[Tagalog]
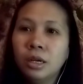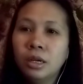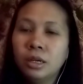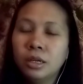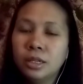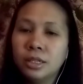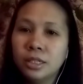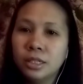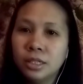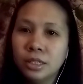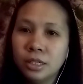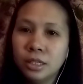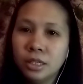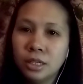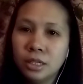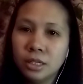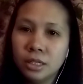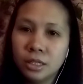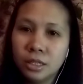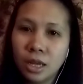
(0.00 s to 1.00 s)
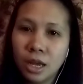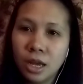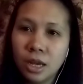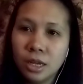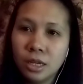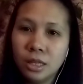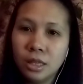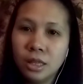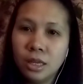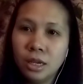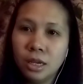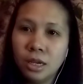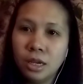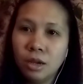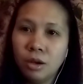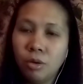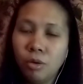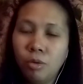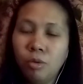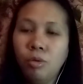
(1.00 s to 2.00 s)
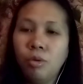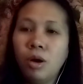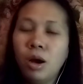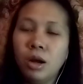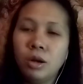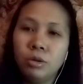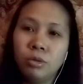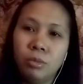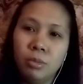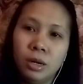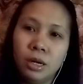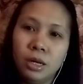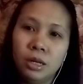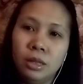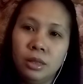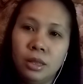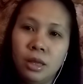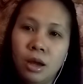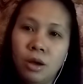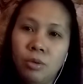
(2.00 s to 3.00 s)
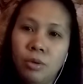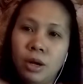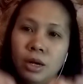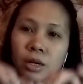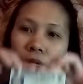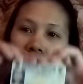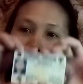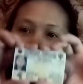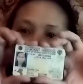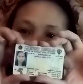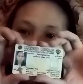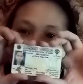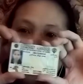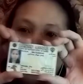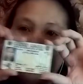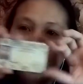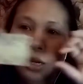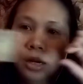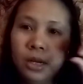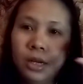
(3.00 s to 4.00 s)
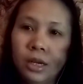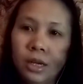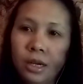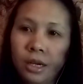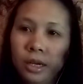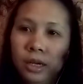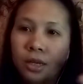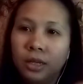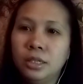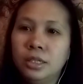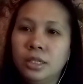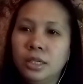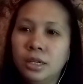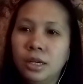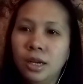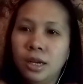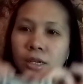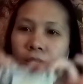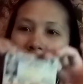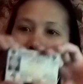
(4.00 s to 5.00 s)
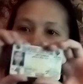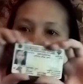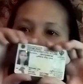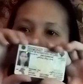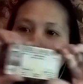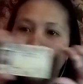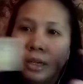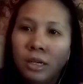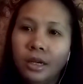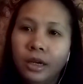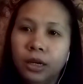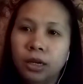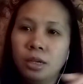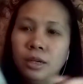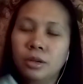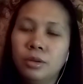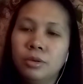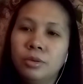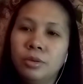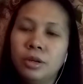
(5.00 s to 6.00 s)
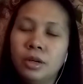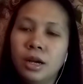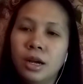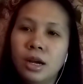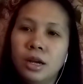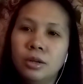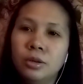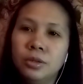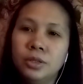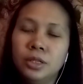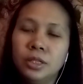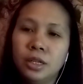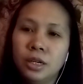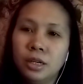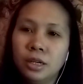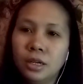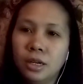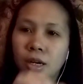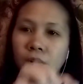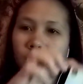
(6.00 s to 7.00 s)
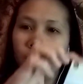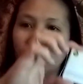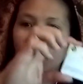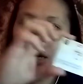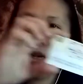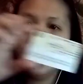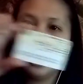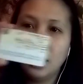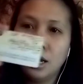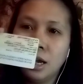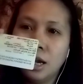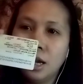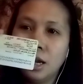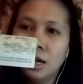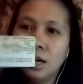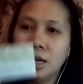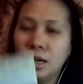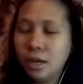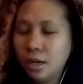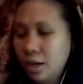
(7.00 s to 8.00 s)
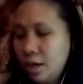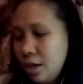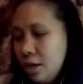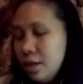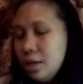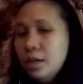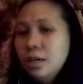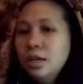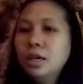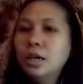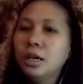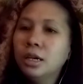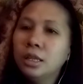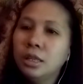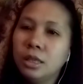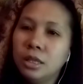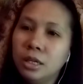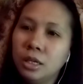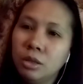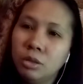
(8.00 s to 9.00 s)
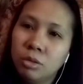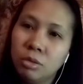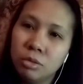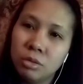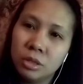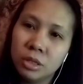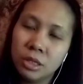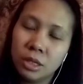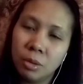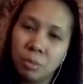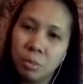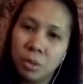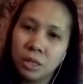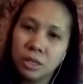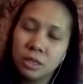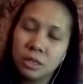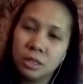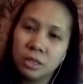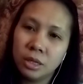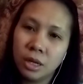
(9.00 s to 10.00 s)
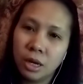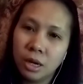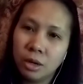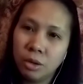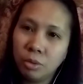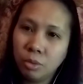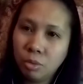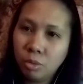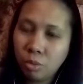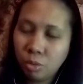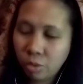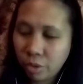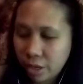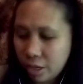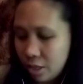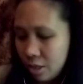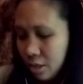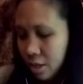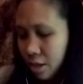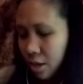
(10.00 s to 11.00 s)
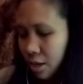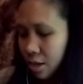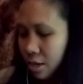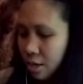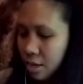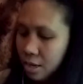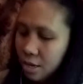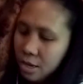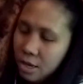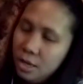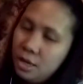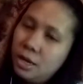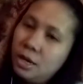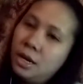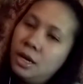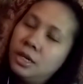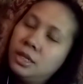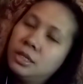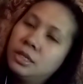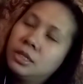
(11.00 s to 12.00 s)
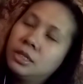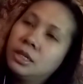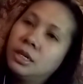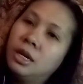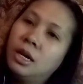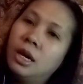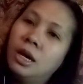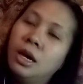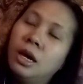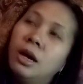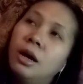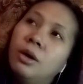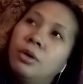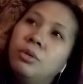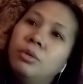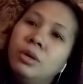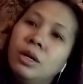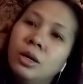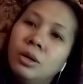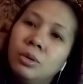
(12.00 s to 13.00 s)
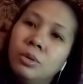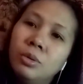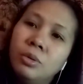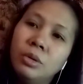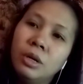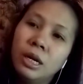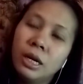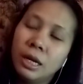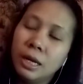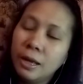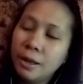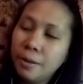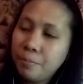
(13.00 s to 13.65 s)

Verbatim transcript: residence ID o ano man ang tawag. Ayan. Ayan siya guys. Kung gaano siya ka halaga dito sa bansang Kuwait. Ayan guys. Unang-una,